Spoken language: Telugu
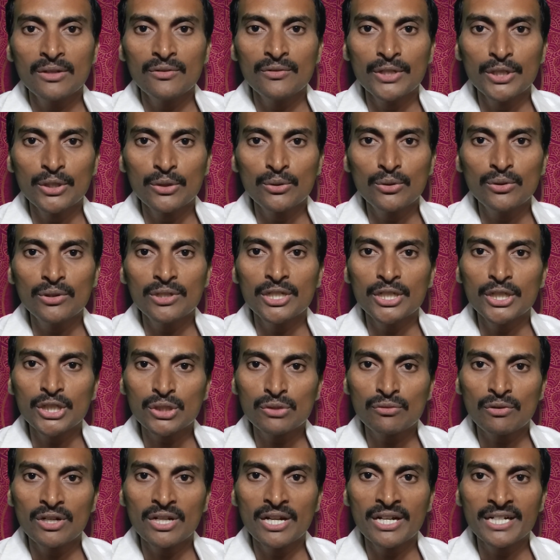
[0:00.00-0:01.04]
వీరు
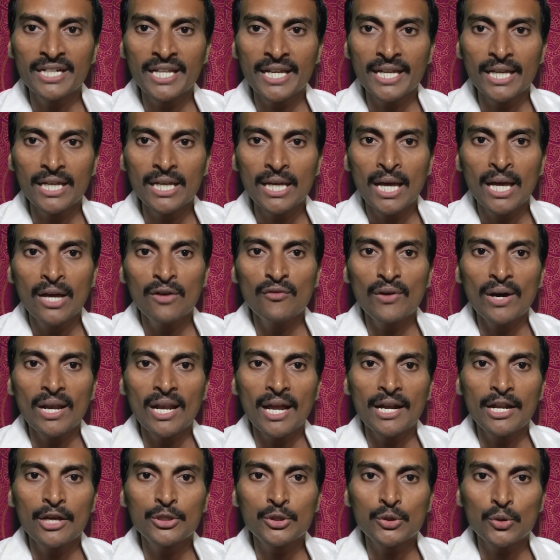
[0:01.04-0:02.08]
ఈశ్వరుడంటే
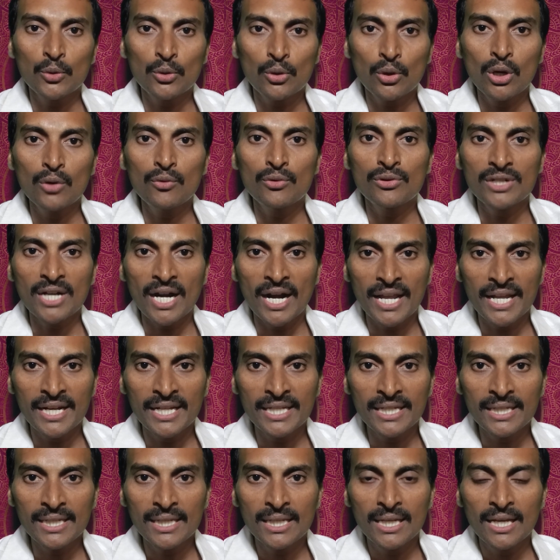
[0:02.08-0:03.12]
ఫలానా చోటులో
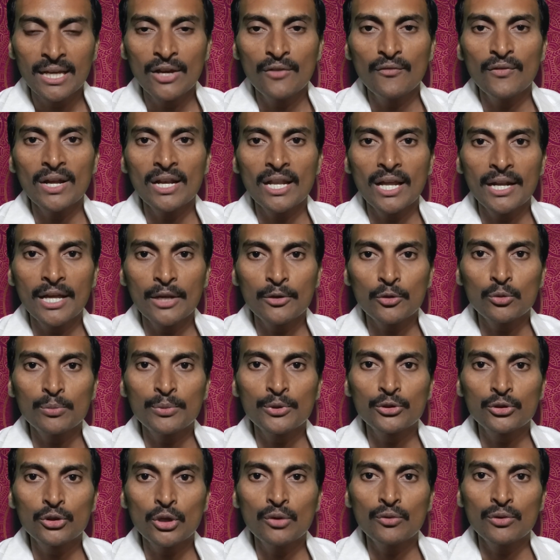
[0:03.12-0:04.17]
ఉంటాడని ఫలానా
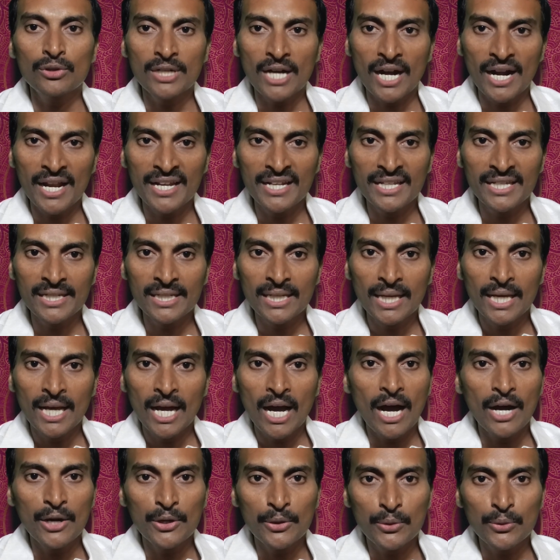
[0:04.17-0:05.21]
రూపంతో ఉంటాడని
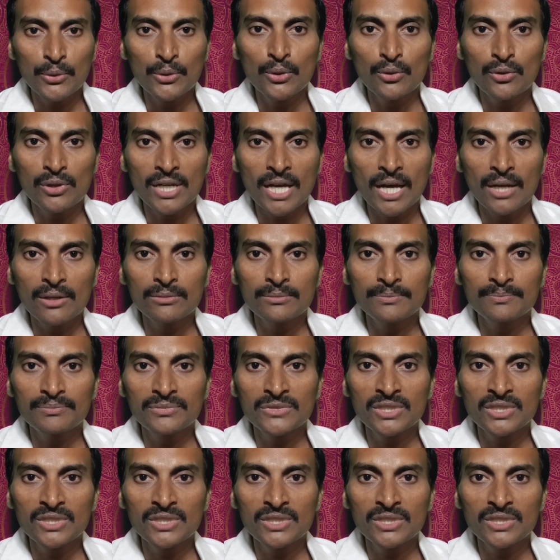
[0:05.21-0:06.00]
అంటూ ఉంటారు